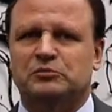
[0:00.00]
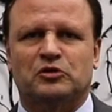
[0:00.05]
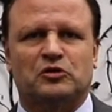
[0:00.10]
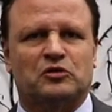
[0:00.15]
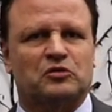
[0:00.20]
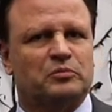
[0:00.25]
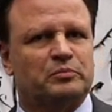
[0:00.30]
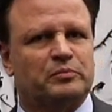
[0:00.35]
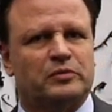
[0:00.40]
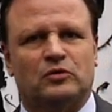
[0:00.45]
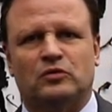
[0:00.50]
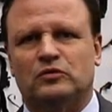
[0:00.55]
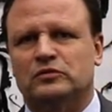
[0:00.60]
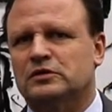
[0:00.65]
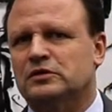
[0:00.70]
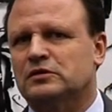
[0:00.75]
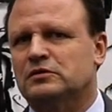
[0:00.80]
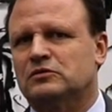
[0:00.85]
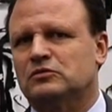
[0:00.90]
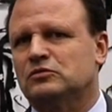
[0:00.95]
im Jahr etwa
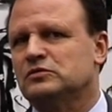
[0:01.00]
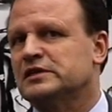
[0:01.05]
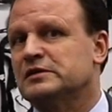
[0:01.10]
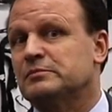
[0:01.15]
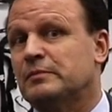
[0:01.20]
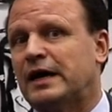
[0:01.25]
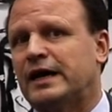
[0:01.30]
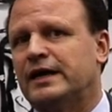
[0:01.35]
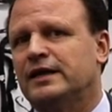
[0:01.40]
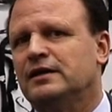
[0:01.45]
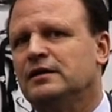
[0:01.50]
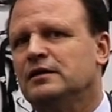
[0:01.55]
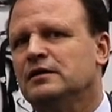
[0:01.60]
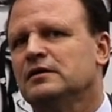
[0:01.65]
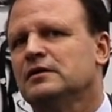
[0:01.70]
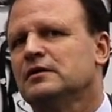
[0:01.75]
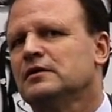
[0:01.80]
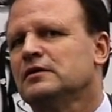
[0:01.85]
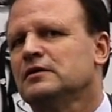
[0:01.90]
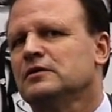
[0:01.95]
100.000 Meilen.
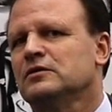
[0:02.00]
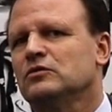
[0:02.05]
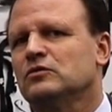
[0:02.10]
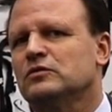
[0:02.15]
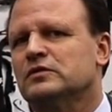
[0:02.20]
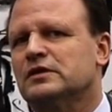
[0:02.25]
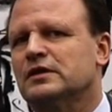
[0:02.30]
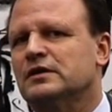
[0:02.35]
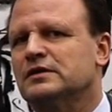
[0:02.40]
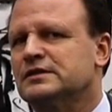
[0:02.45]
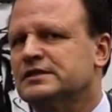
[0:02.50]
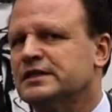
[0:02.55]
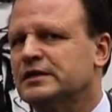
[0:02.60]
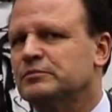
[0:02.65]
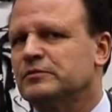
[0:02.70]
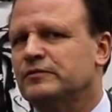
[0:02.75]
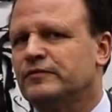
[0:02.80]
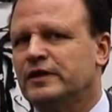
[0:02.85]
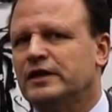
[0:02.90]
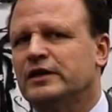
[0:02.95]
Und dann sieht
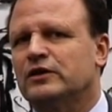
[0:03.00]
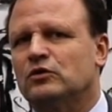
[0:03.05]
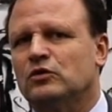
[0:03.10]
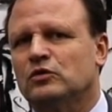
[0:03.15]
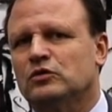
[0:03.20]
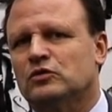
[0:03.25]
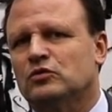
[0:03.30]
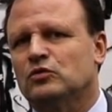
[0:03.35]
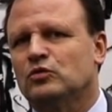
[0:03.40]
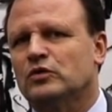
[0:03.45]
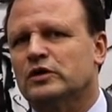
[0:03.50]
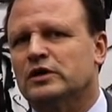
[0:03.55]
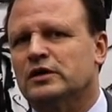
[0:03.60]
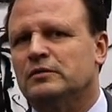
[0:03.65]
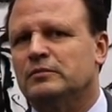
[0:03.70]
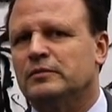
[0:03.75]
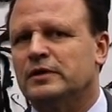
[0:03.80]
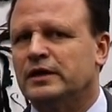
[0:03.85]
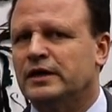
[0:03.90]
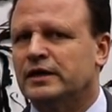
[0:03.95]
man viele
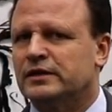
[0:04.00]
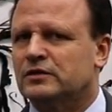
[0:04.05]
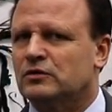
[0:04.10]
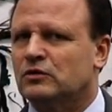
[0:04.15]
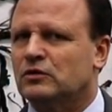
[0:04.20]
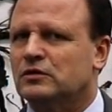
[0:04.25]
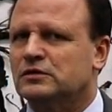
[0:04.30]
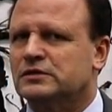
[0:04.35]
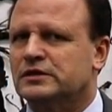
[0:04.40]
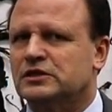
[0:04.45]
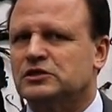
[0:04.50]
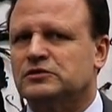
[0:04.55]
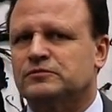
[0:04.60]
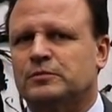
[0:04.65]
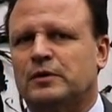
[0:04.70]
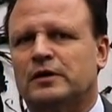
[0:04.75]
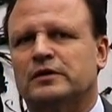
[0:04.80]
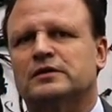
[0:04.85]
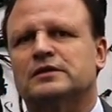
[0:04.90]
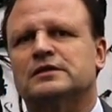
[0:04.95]
Kulturen. Man hat hier ein sehr
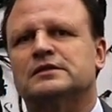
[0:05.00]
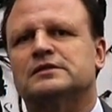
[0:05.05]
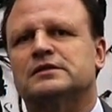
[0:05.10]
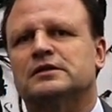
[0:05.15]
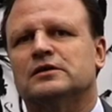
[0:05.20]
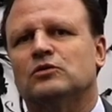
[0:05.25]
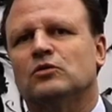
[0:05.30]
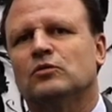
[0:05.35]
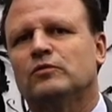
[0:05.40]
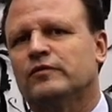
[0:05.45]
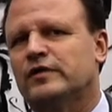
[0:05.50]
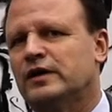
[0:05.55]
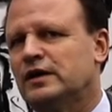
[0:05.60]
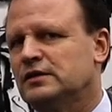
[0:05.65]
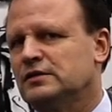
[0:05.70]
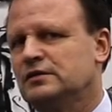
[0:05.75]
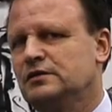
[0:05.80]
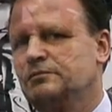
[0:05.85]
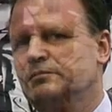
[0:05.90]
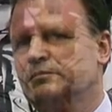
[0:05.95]
spannendes
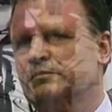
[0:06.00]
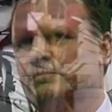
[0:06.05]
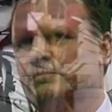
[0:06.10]
Umfeld.